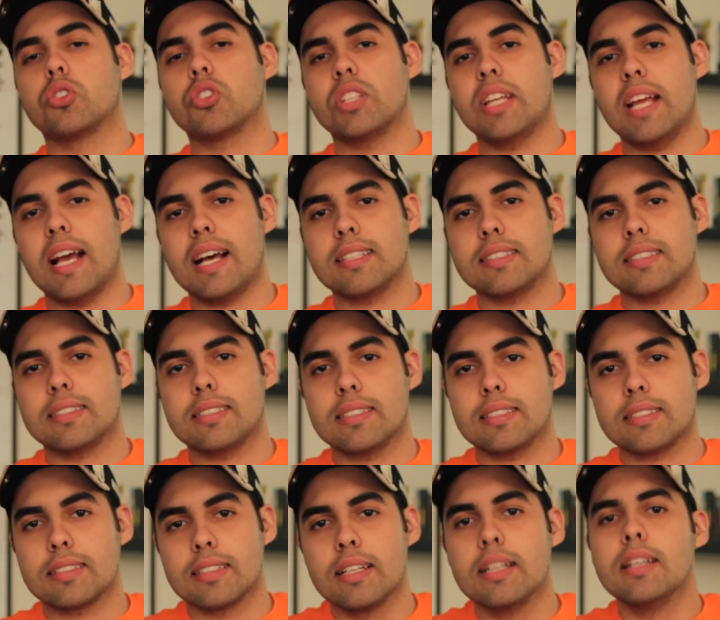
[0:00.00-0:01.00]

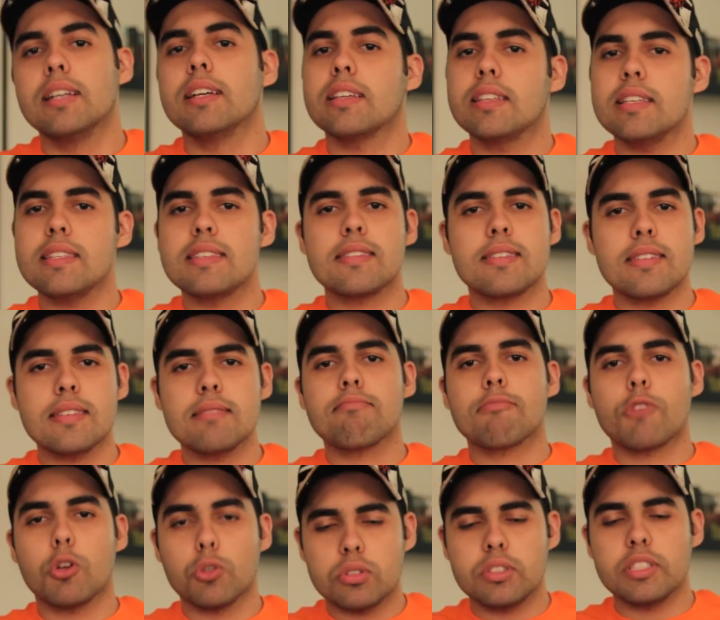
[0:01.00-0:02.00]
cineastas que se
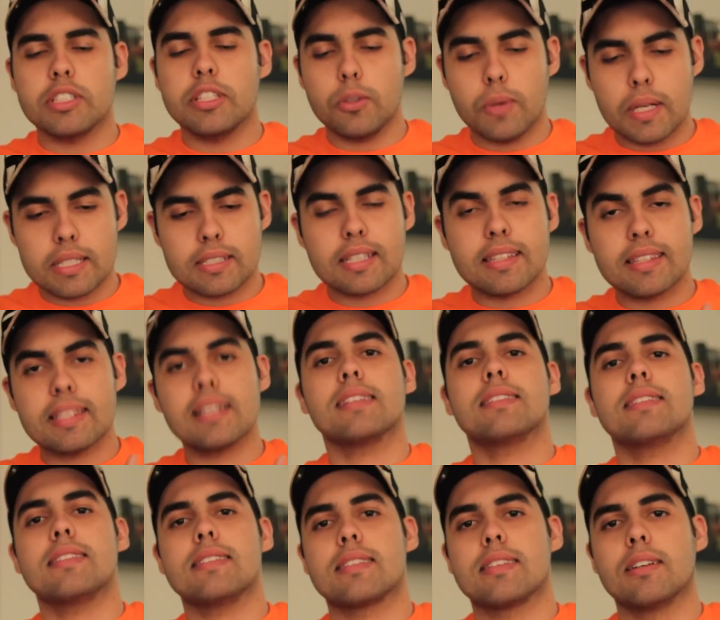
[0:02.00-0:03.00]
conseguiu essa
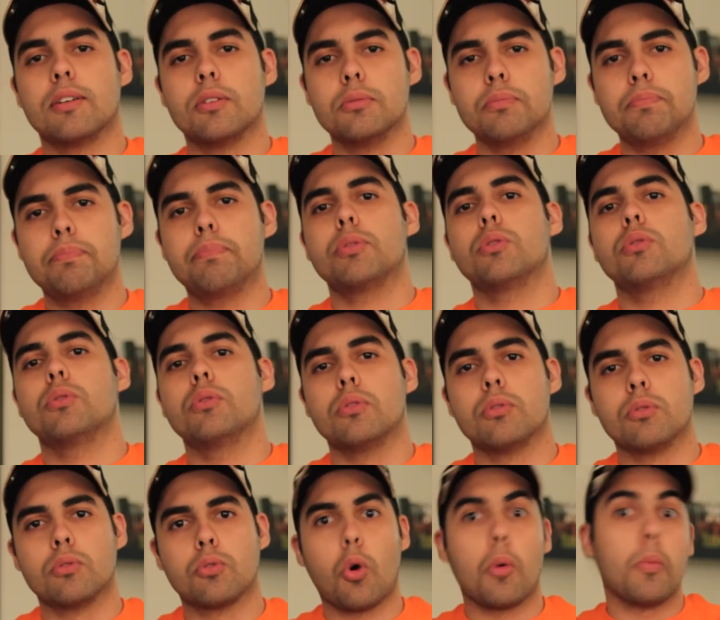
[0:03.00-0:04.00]
transição
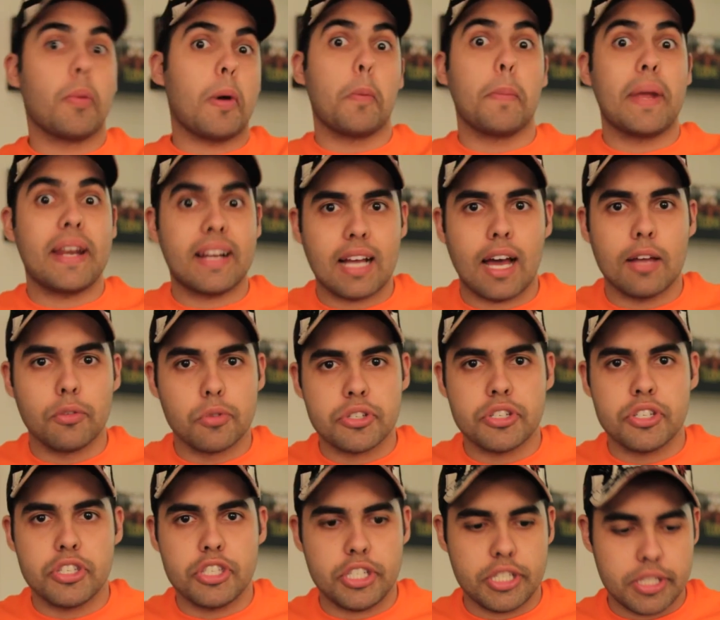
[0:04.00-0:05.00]
pro como é o mercado hoje
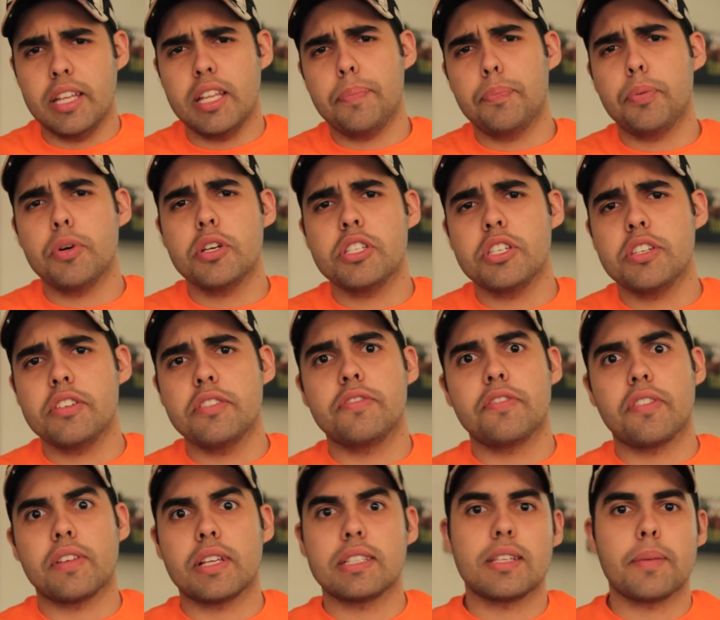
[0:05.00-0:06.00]
em dia. E depois de
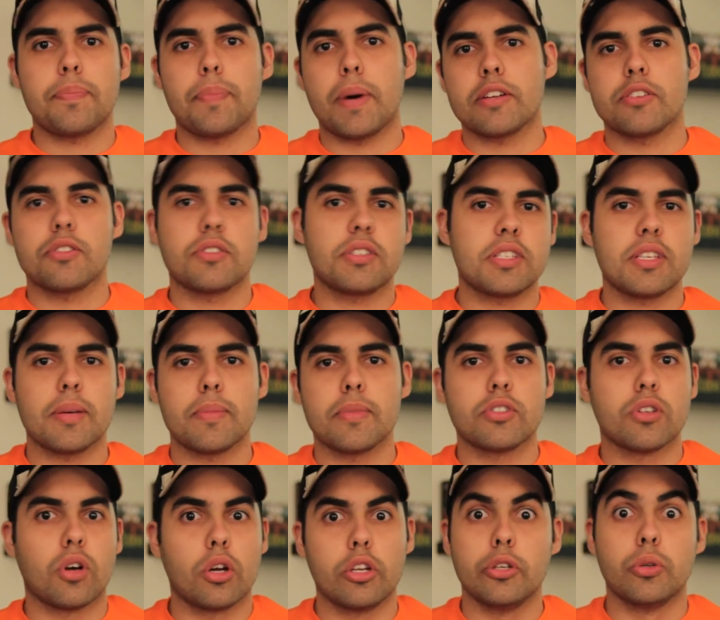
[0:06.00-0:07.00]
fazer parte do sistema de
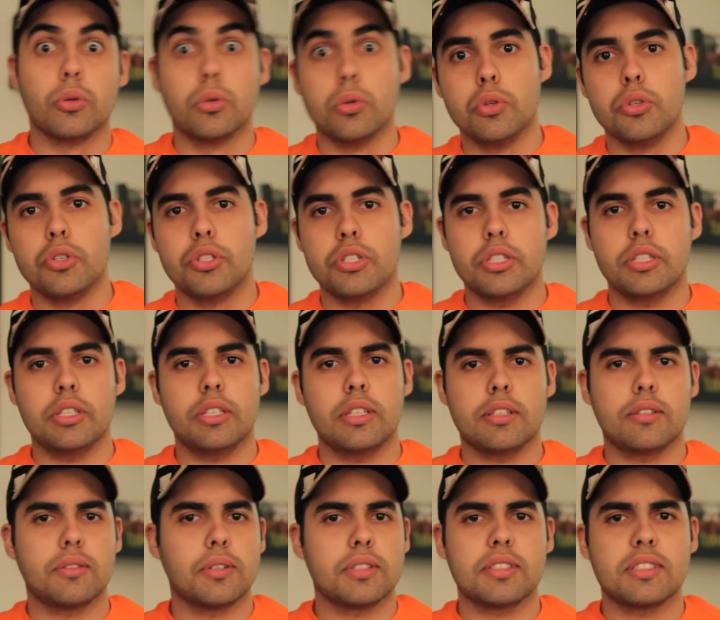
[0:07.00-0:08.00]
Hollywood e
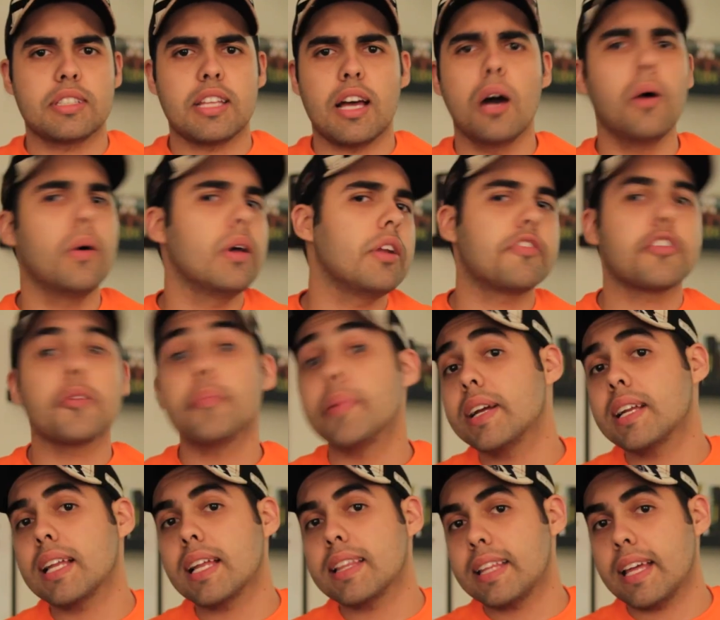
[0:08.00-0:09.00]
coisa e tal, ele foi a
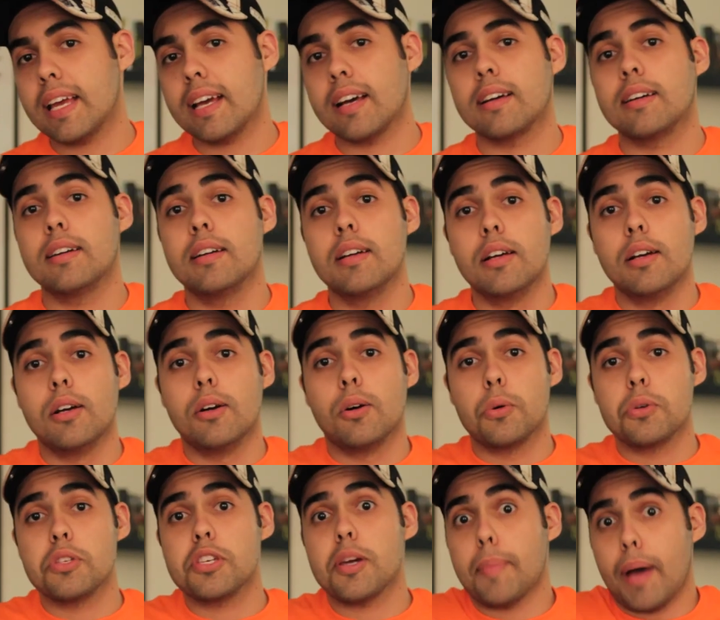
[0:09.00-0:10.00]
Inglaterra,
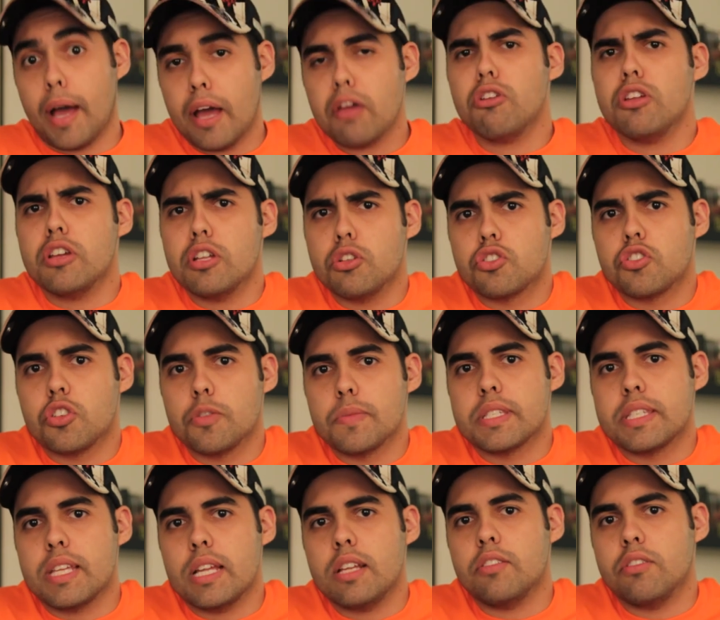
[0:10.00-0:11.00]
onde a maioria dos filmes
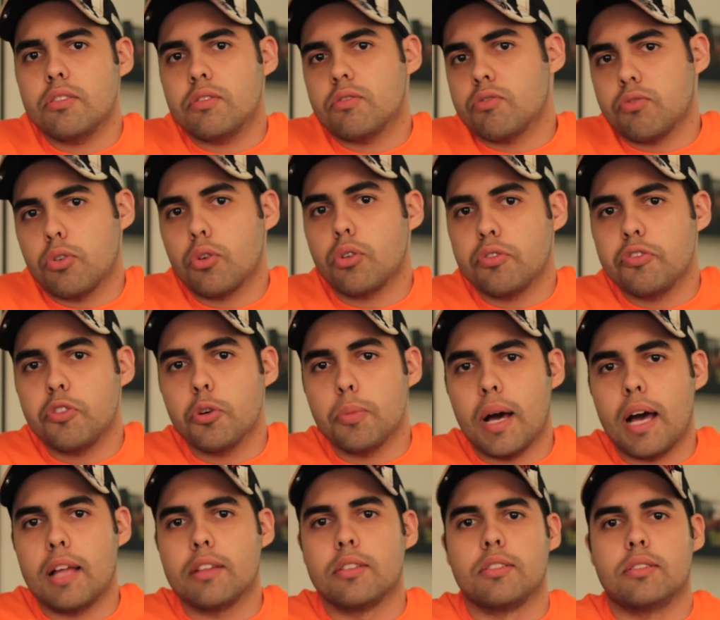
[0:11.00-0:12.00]
dele foram
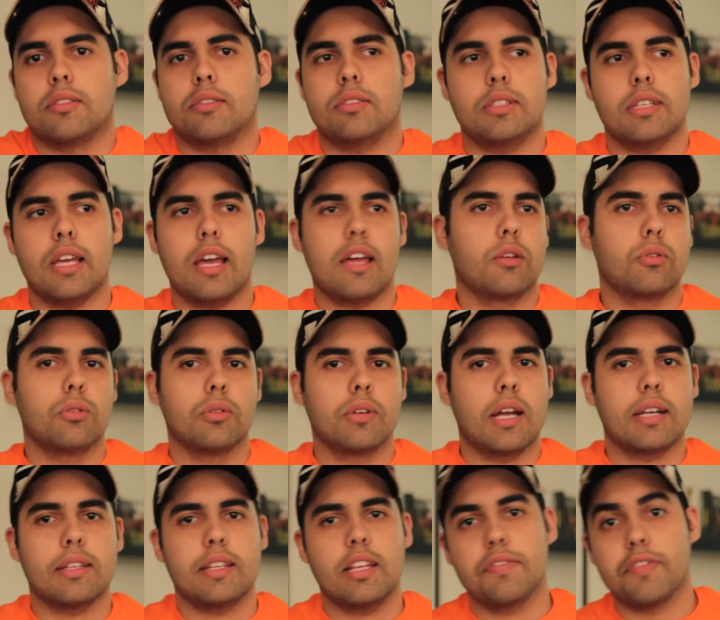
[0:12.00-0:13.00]
filmados e era o
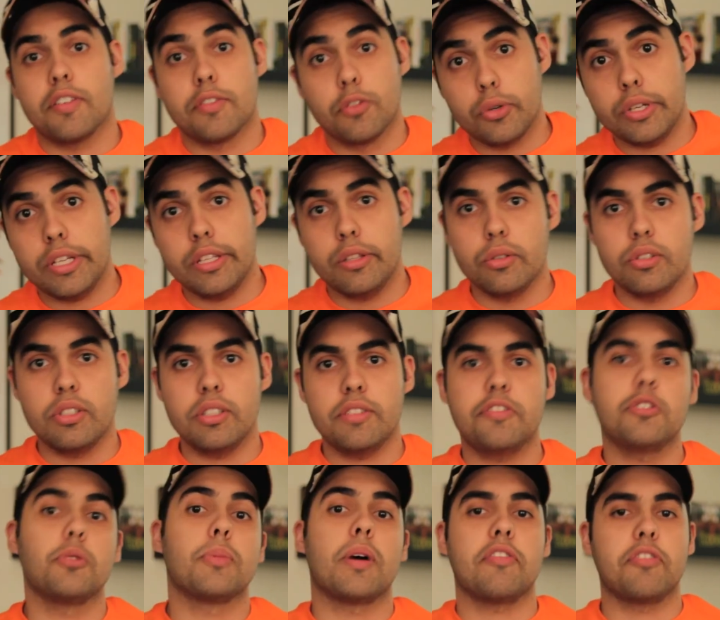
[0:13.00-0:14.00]
lugar dele favorito de
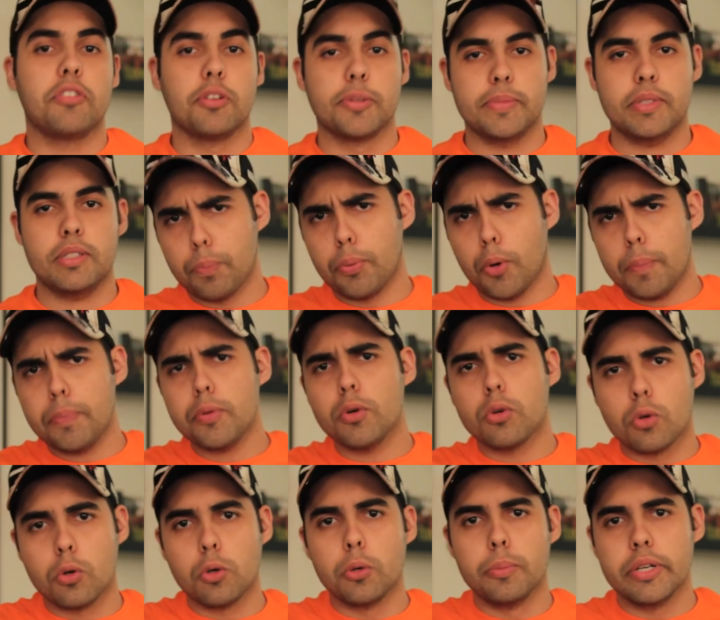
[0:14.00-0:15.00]
filmar filme. O próprio
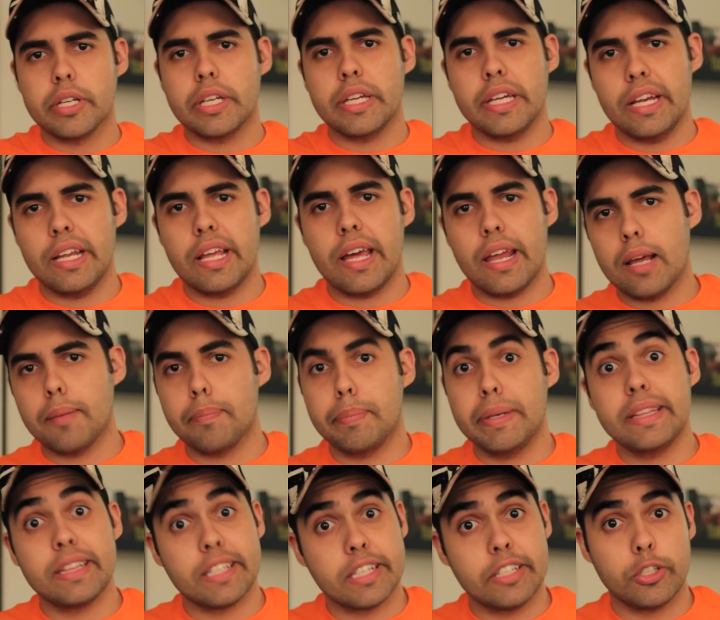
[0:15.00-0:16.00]
Kubrick, ele era
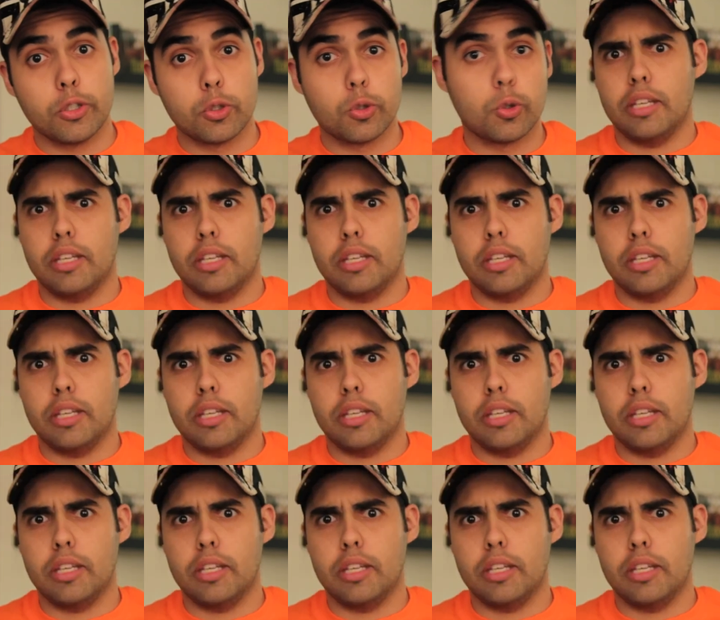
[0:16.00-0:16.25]
britânico.